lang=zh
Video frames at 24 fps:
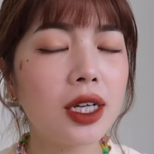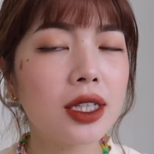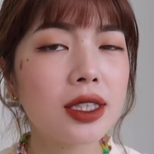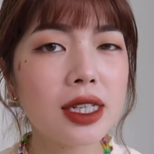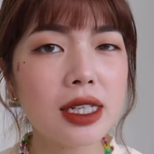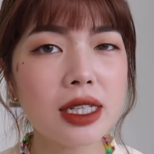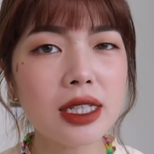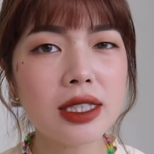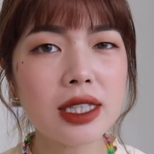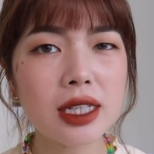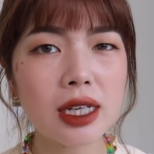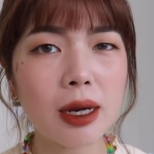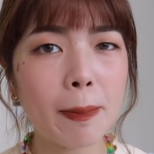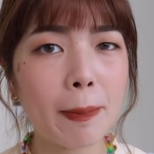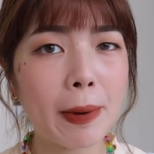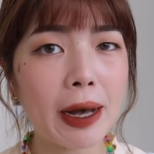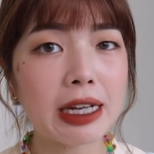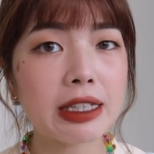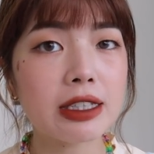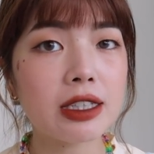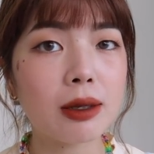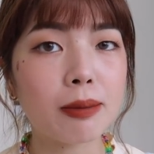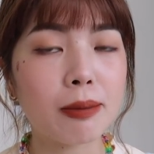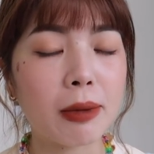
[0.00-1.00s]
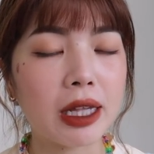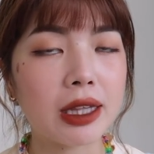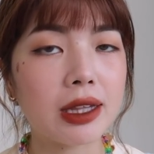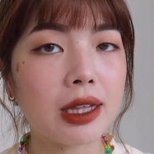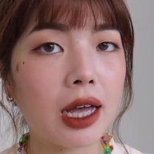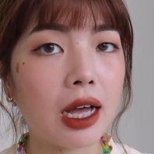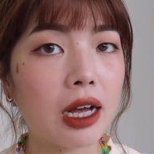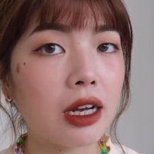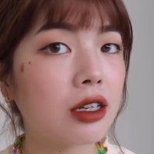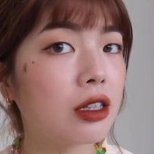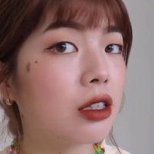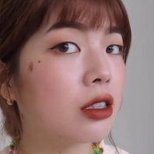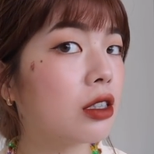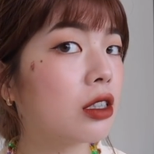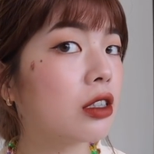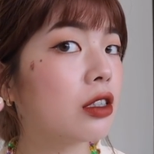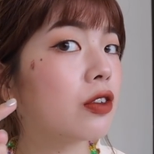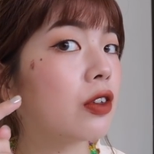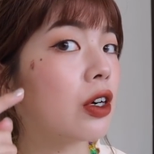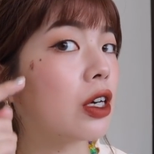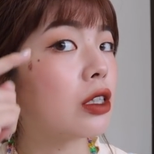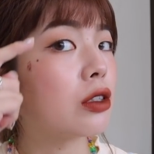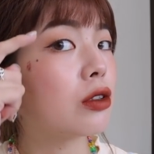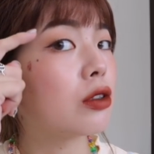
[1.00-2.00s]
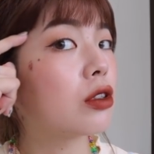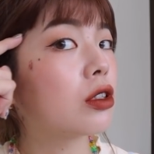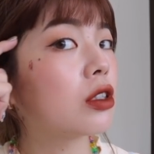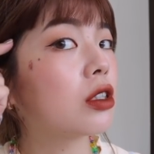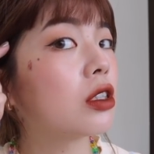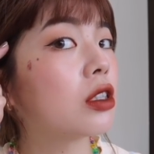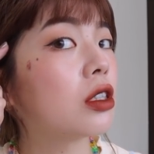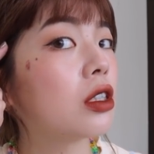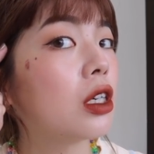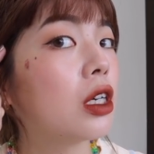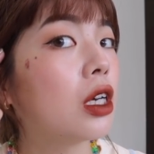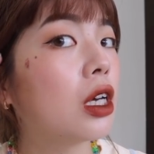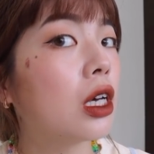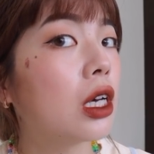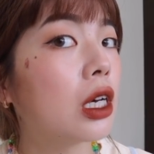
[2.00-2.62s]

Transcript: 但是这个疤真的蛮大个的，反正就是，